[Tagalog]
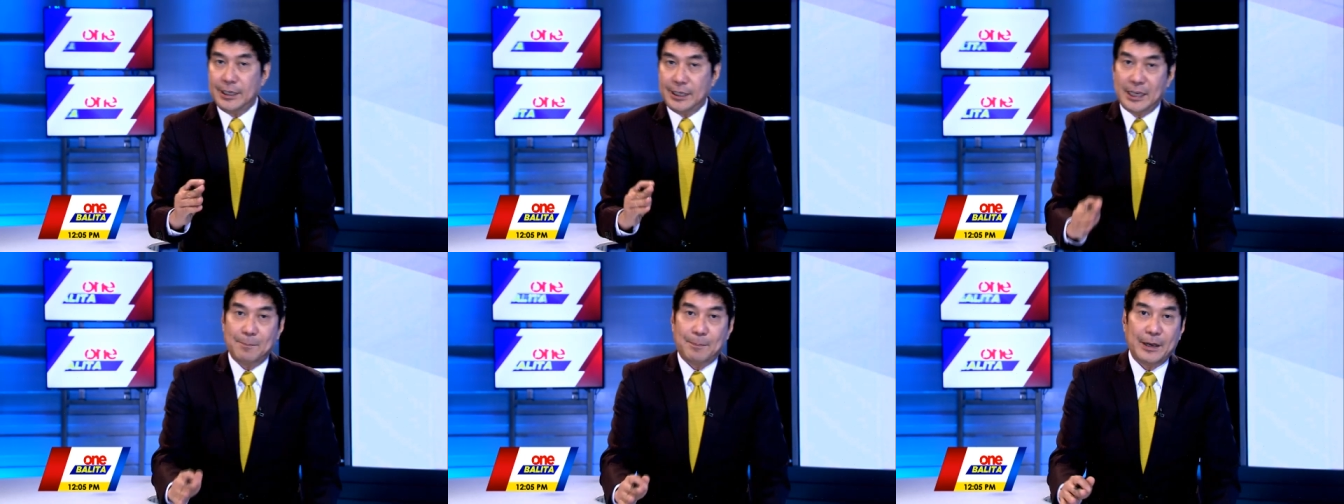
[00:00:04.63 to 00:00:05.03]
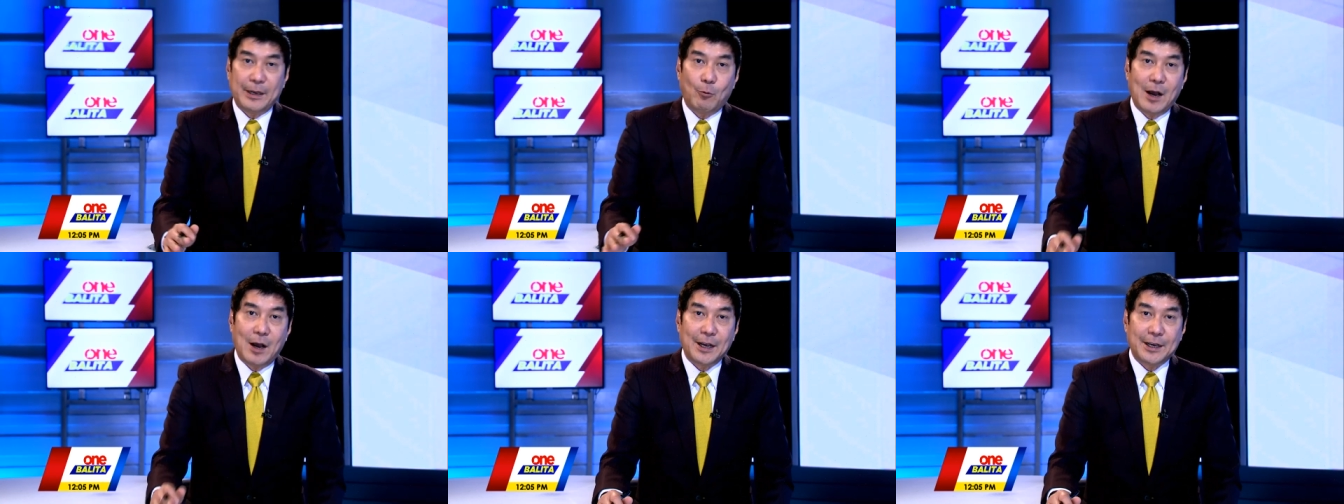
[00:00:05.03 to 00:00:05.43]
Yan ang
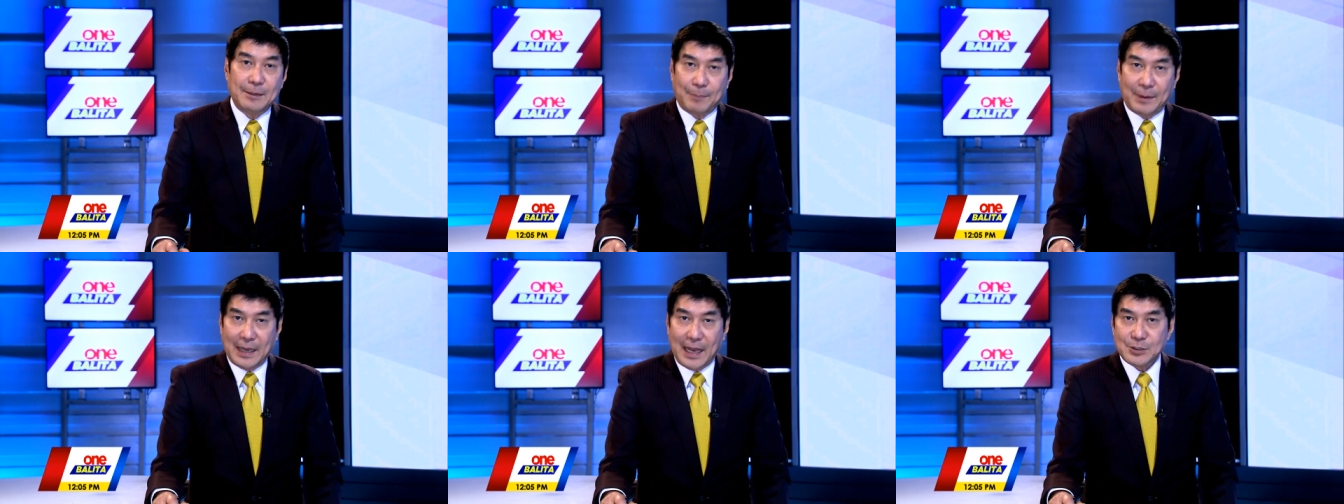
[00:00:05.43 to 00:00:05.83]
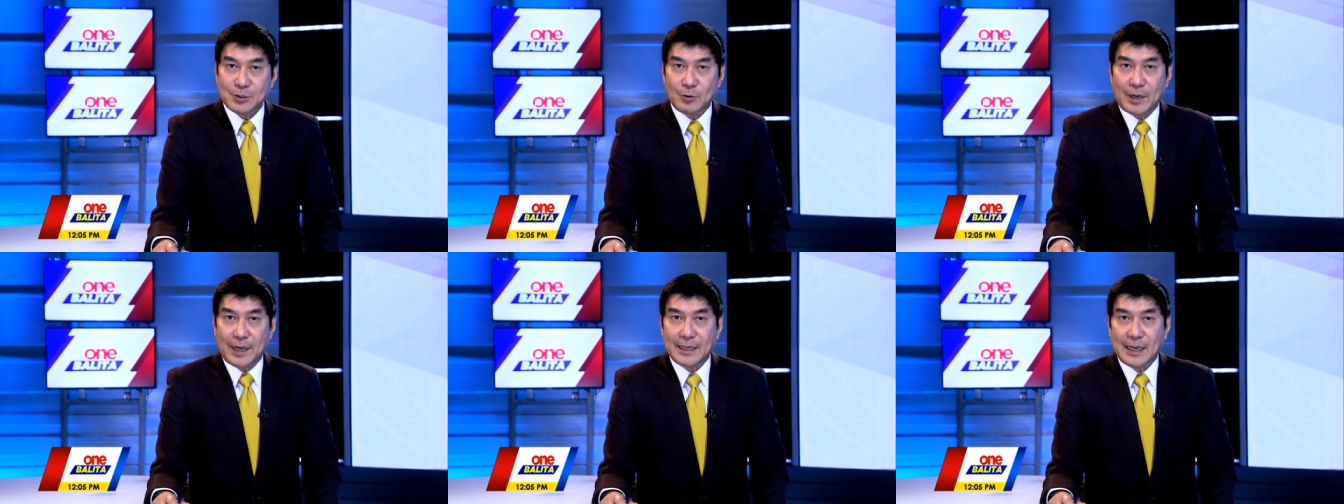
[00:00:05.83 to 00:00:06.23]
panawagan ng
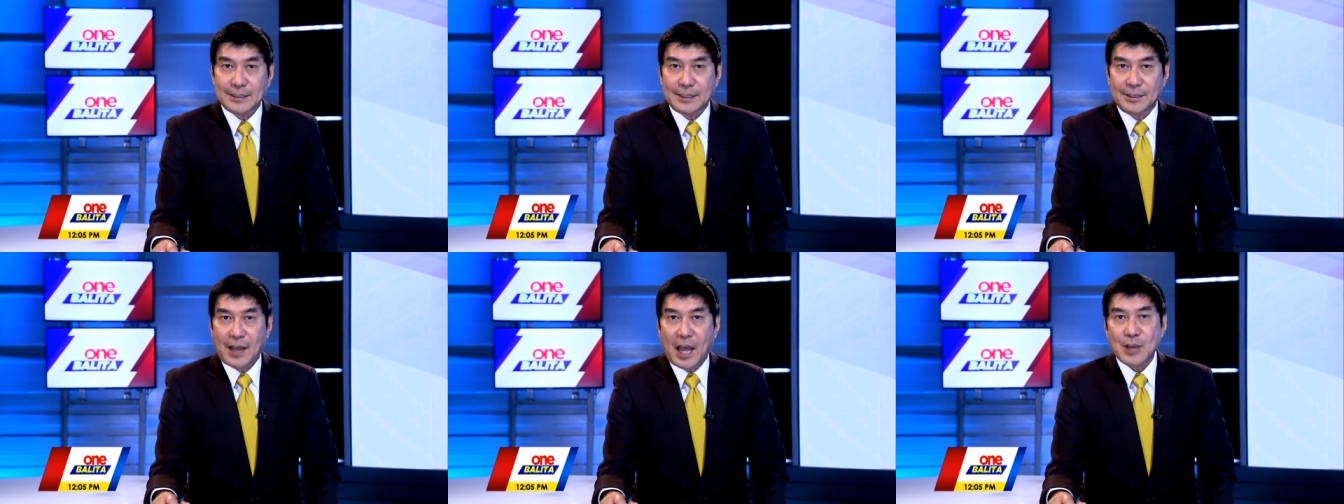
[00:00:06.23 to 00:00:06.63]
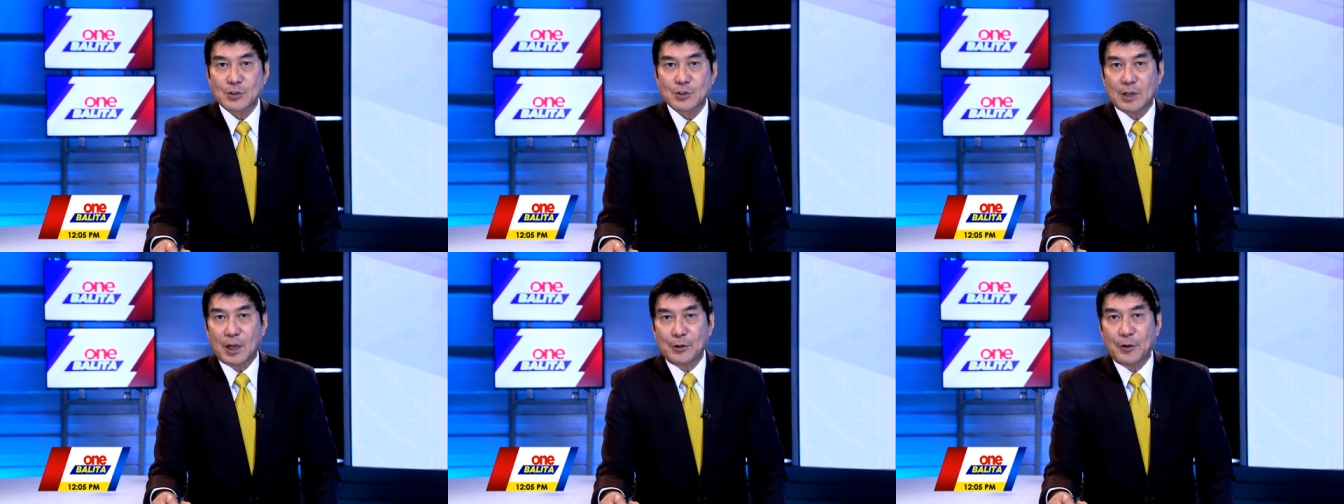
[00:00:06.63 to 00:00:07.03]
palasyo kay dating
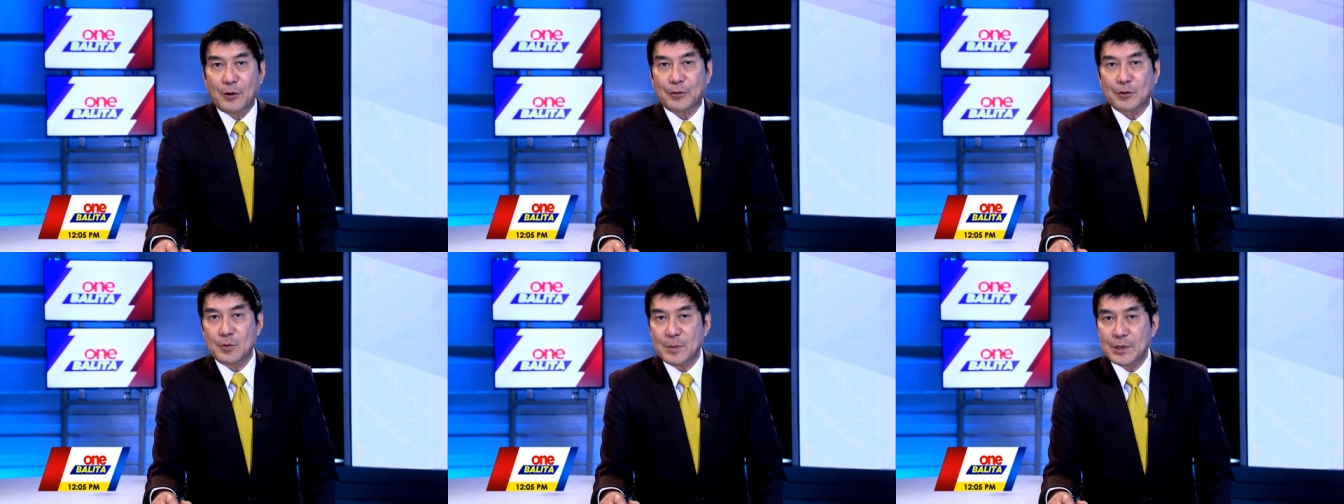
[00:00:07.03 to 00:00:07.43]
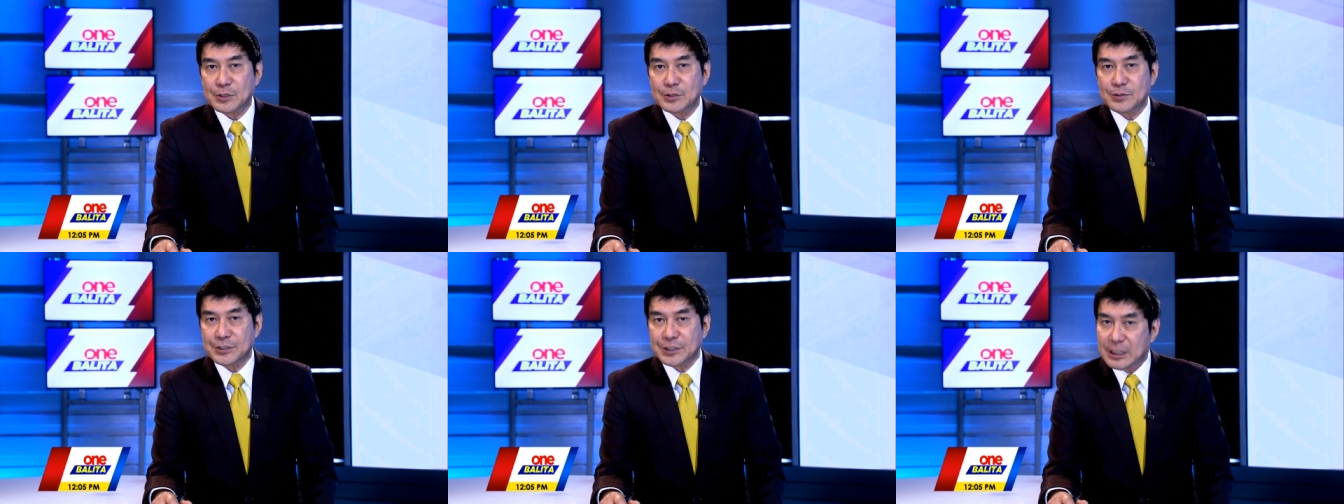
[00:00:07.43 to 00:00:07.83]
National Youth
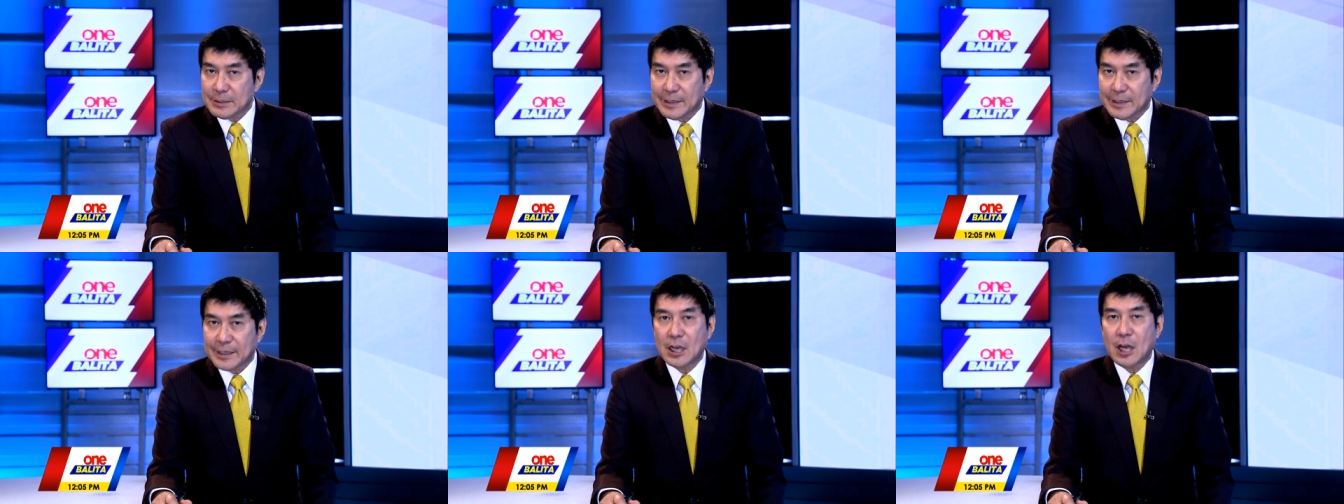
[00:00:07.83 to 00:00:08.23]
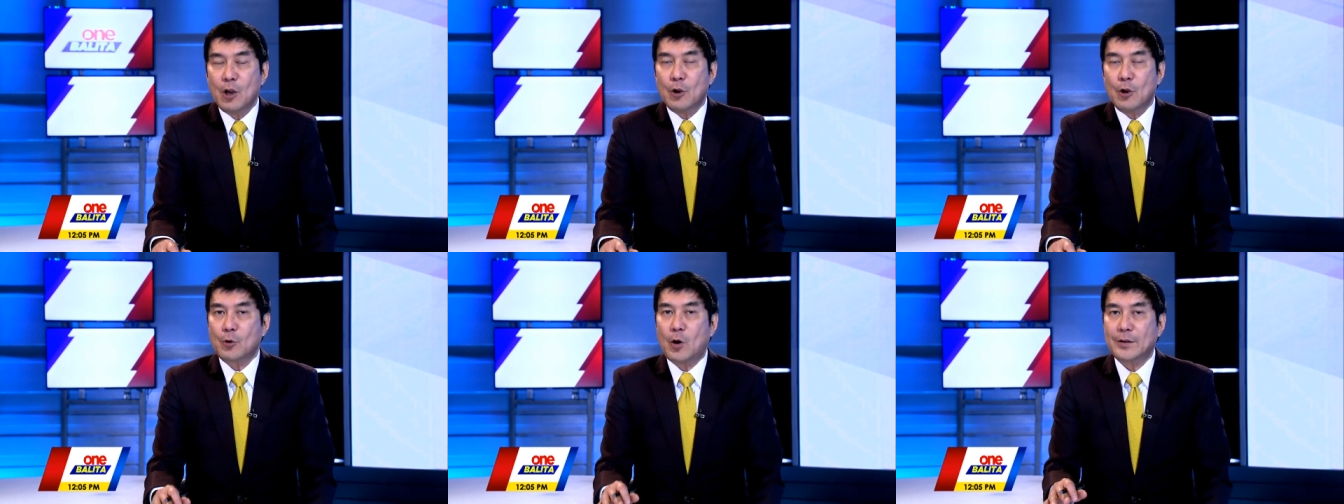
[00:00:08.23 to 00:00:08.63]
Commission Chairman
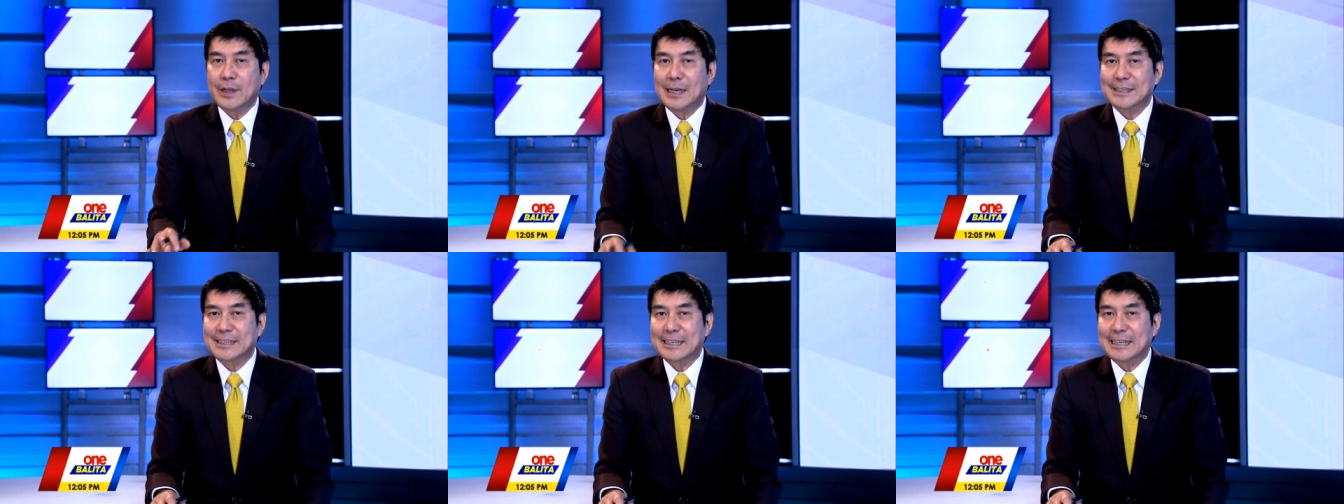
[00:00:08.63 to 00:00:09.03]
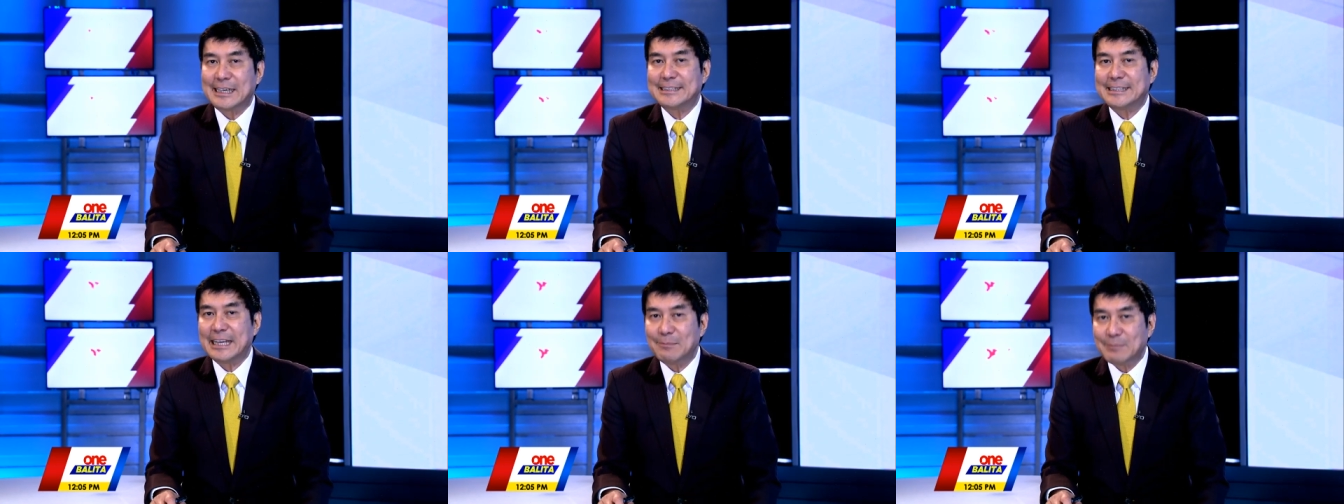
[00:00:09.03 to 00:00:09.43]
Ronald
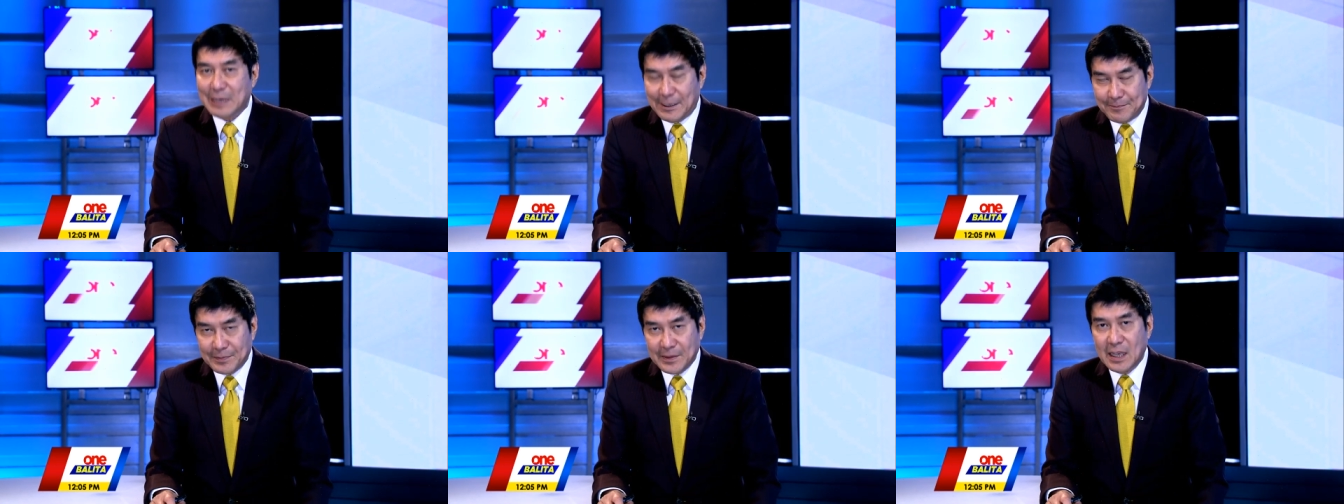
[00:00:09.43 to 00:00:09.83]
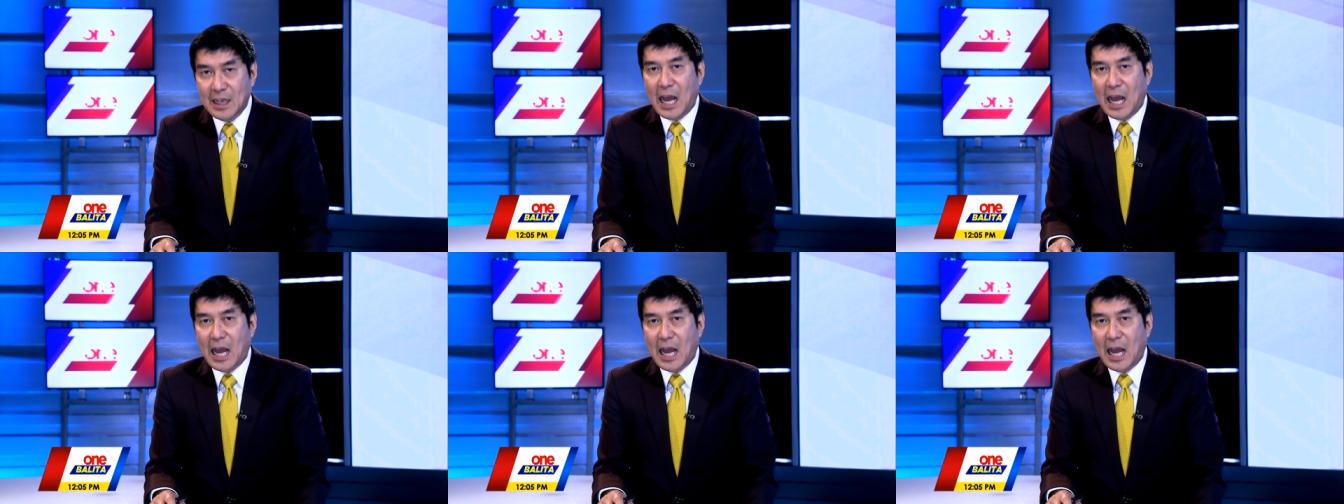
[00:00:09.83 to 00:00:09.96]
Cardema.